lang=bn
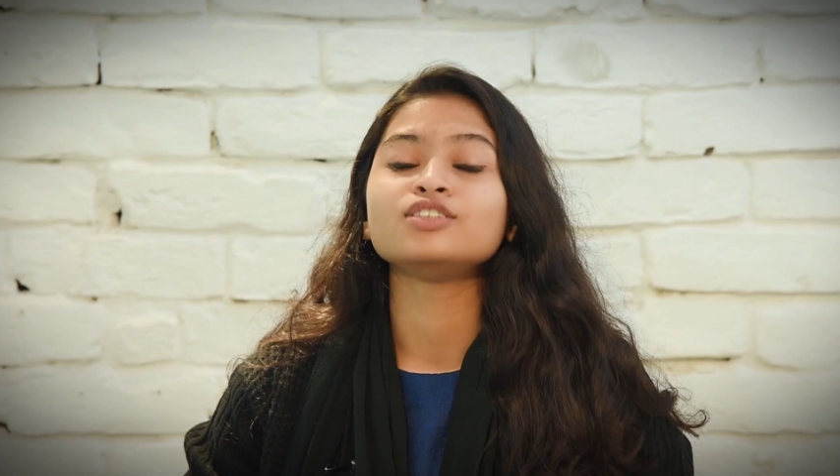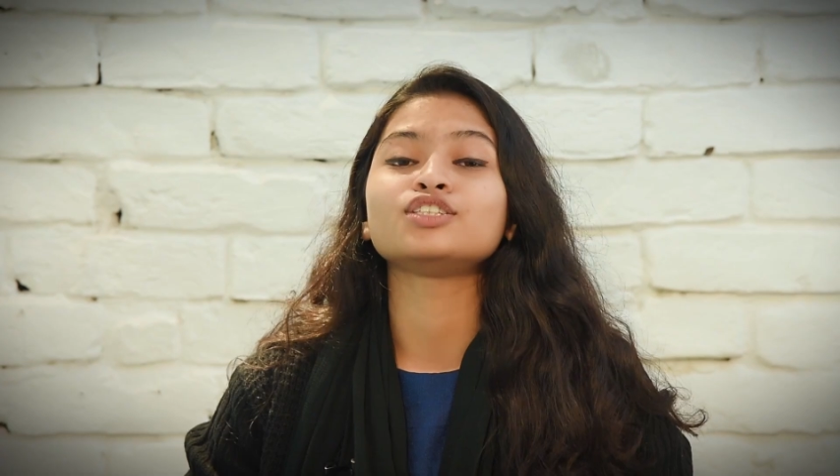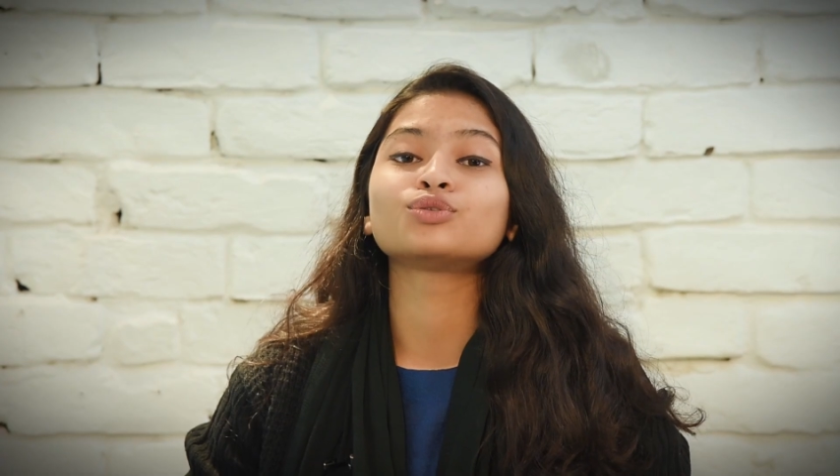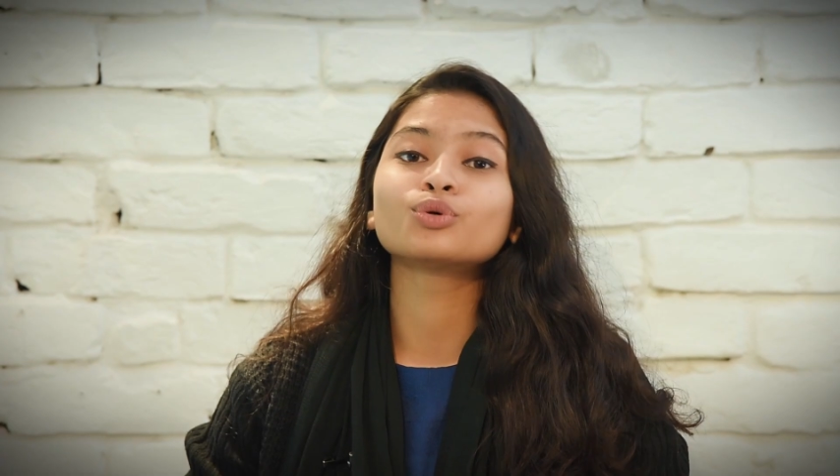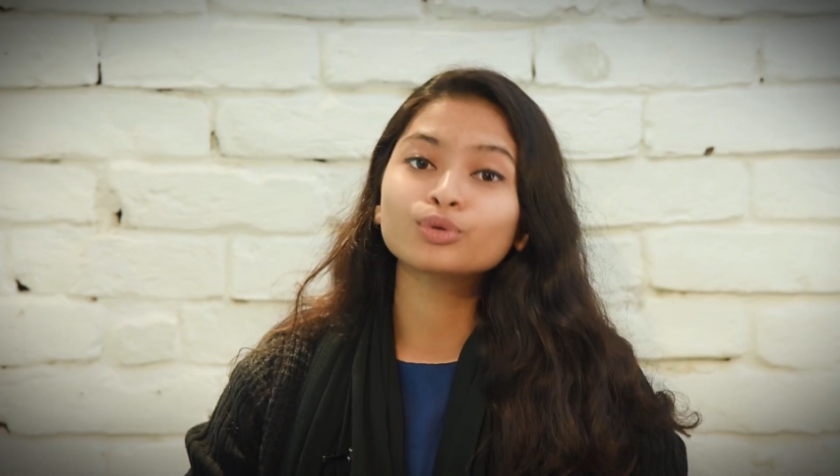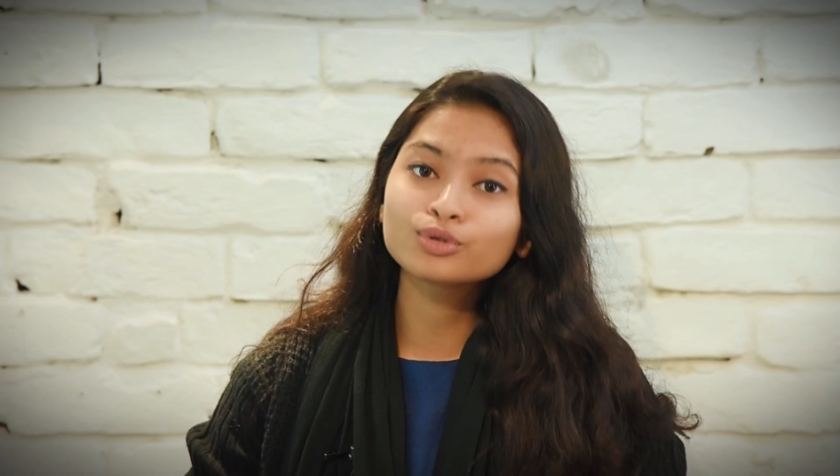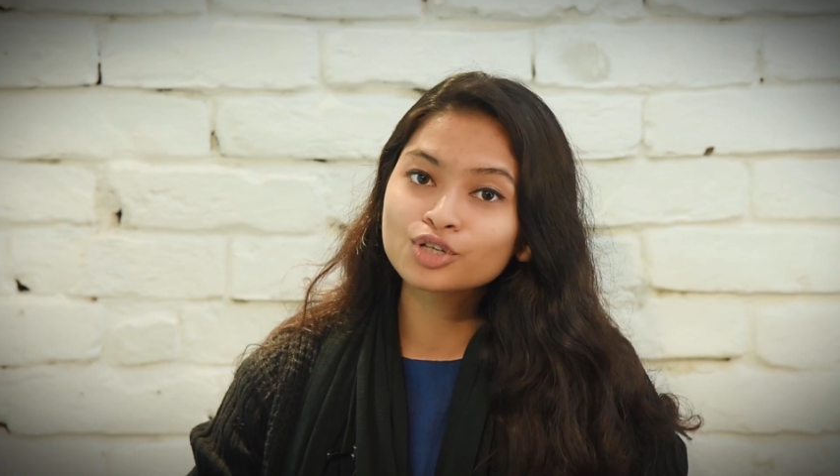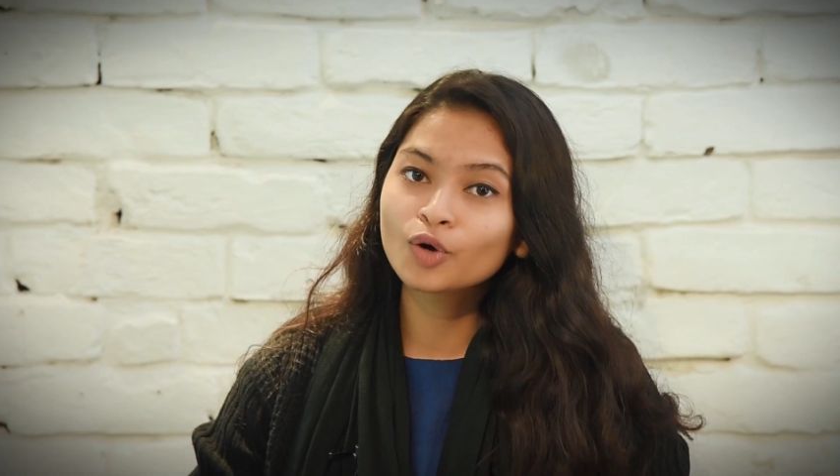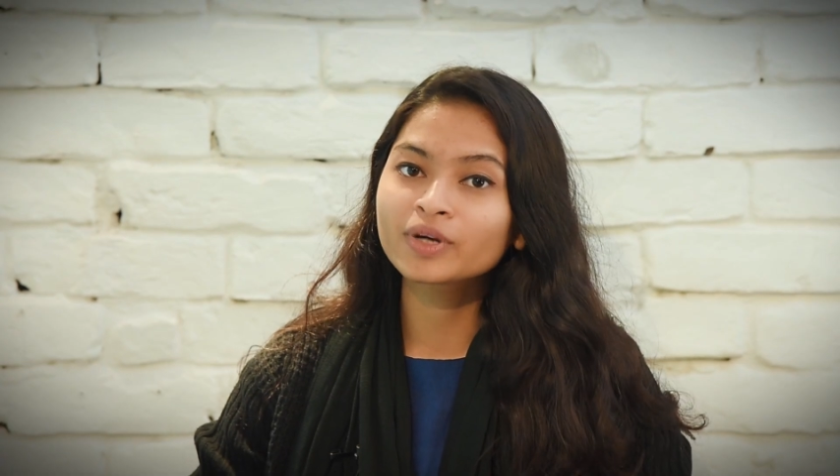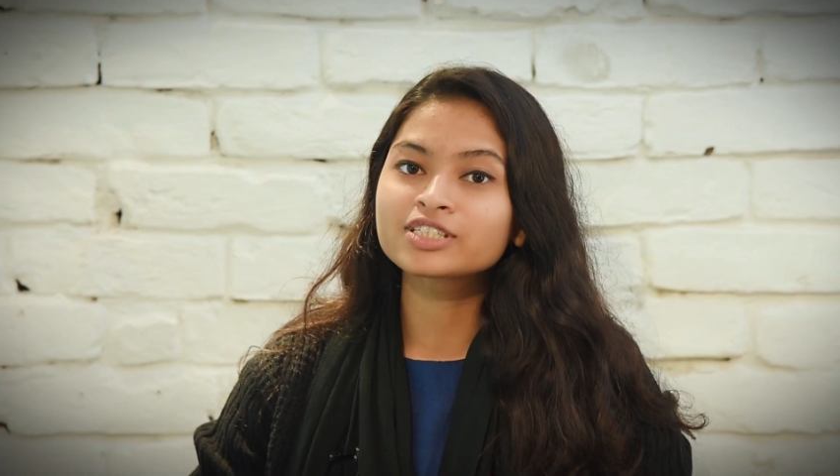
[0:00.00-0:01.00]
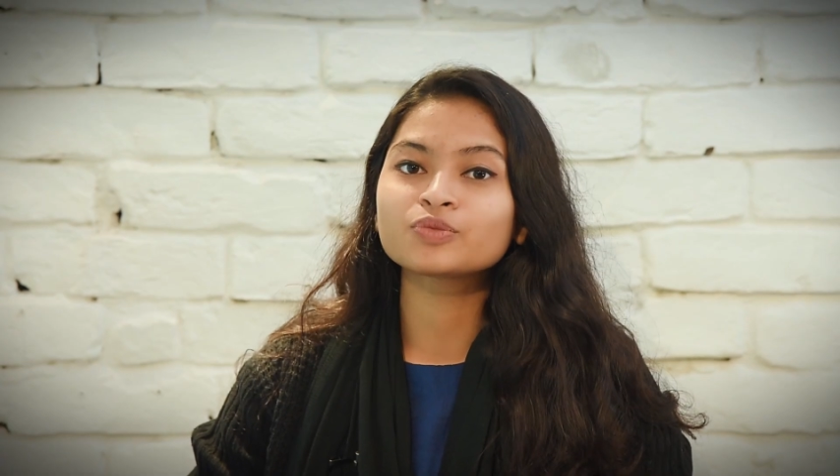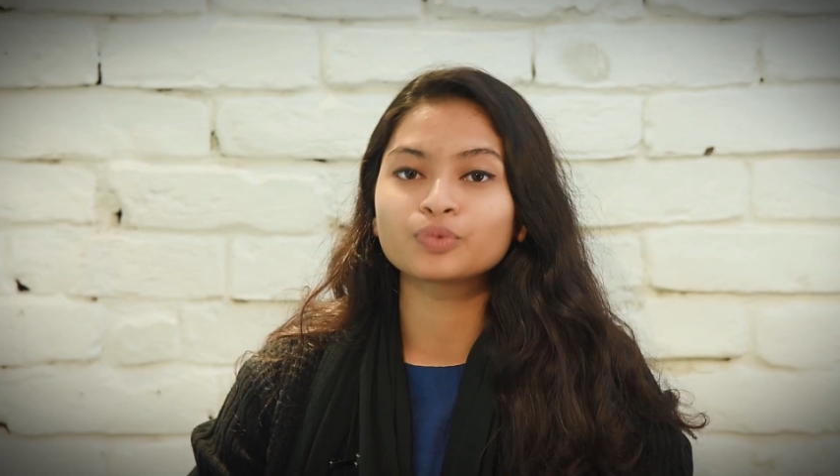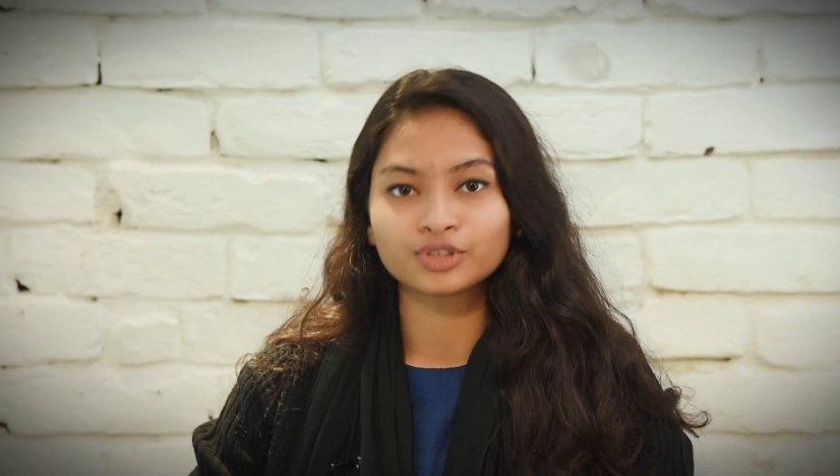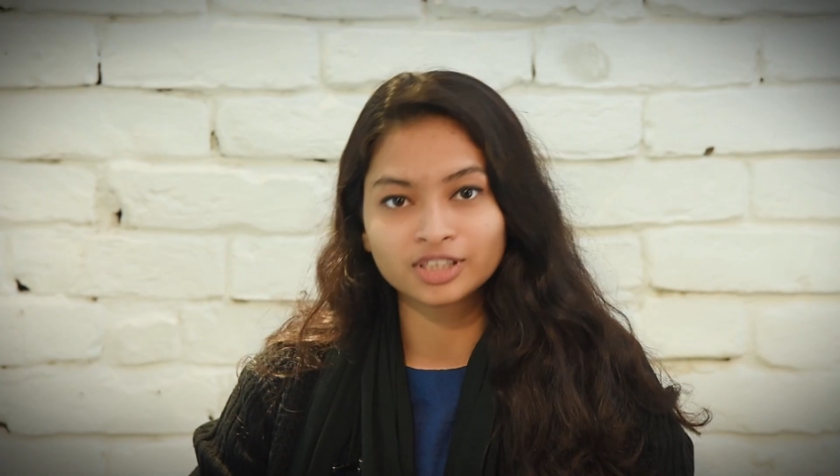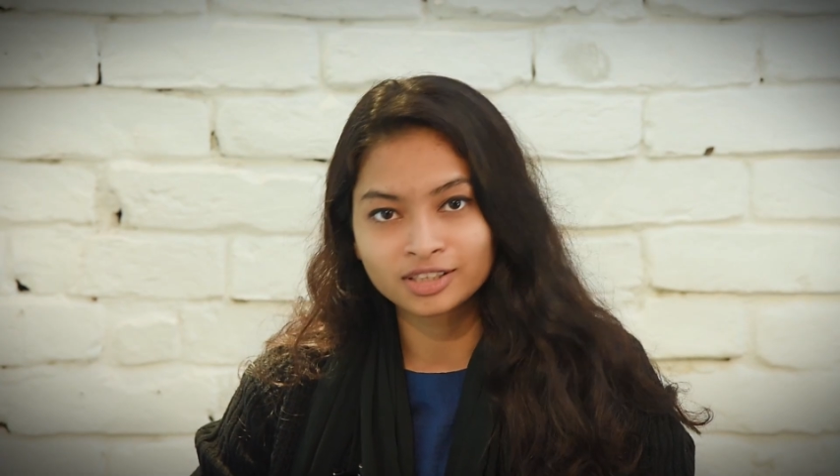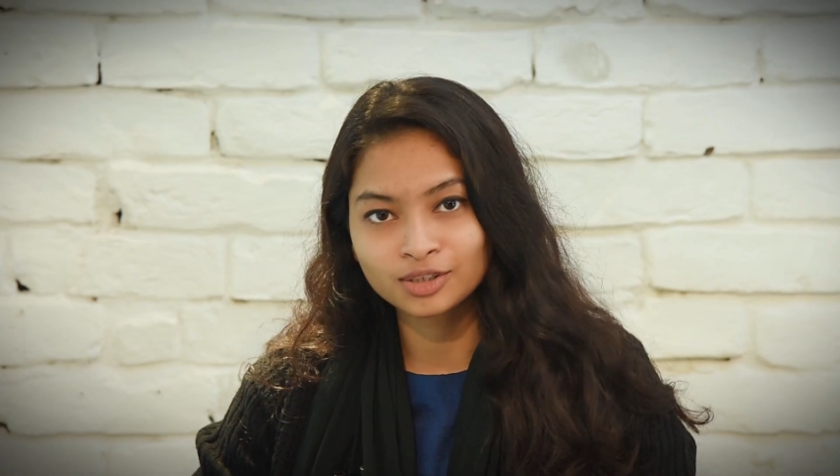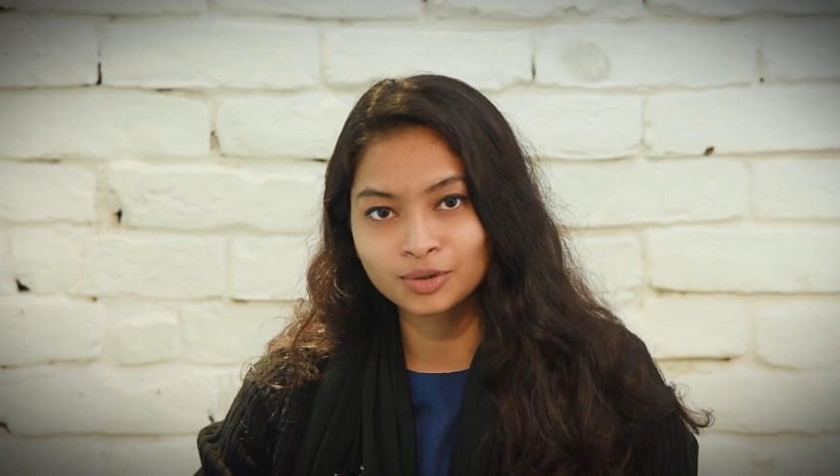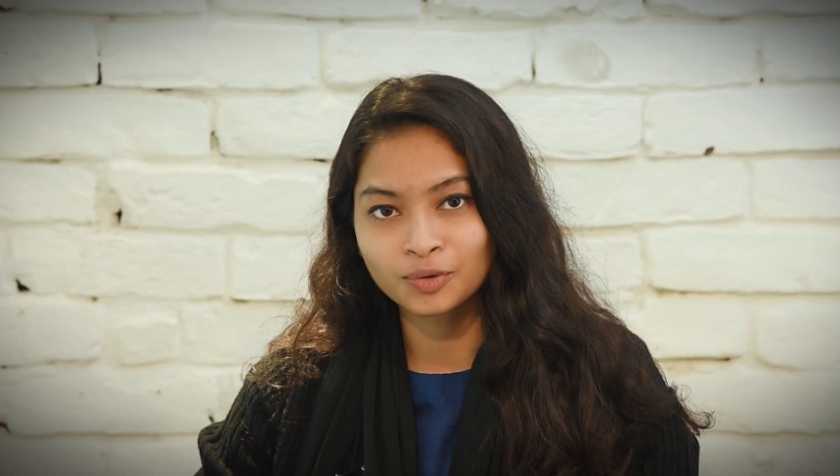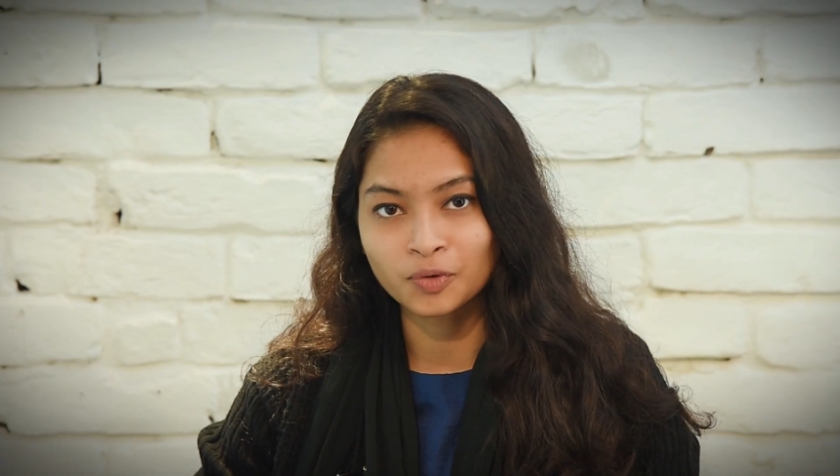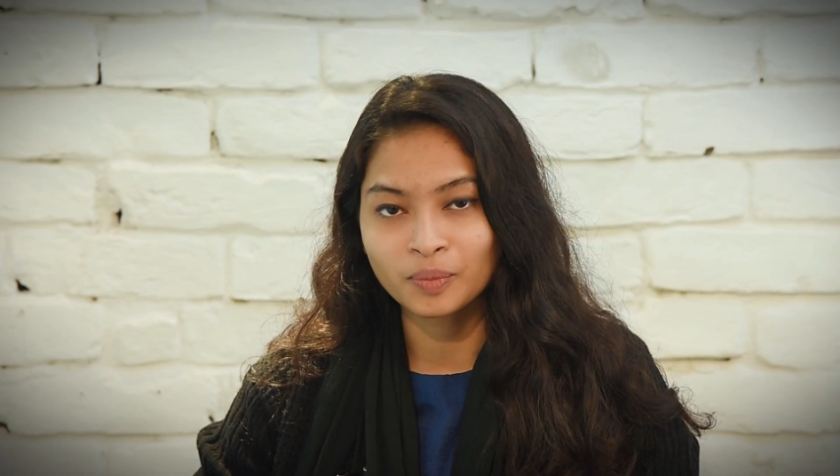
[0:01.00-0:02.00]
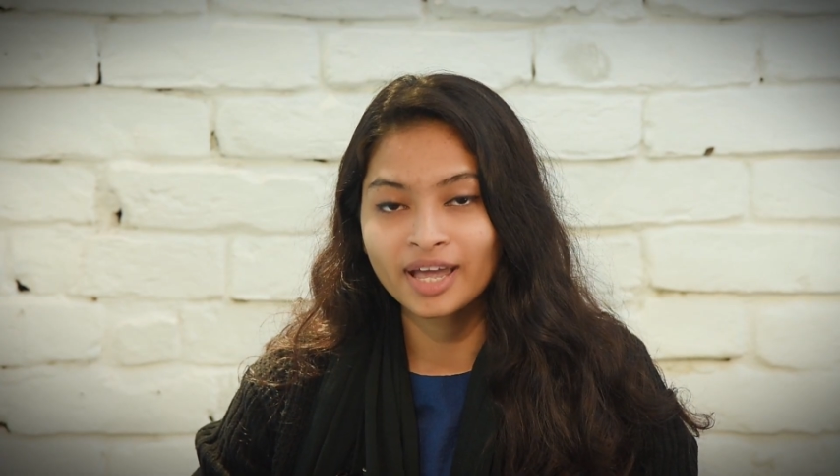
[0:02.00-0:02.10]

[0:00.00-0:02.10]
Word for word: যে তরুণ সমাজের প্রতিনিধিত্ব করবে